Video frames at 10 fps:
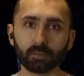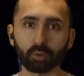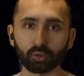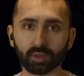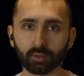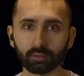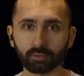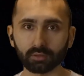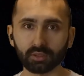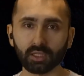Po co?
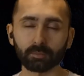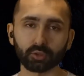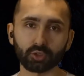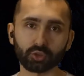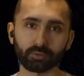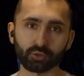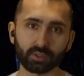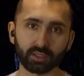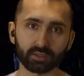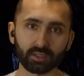Nie po to, żeby
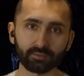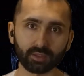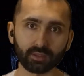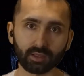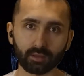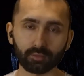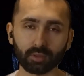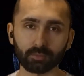szukać nafty i gazu,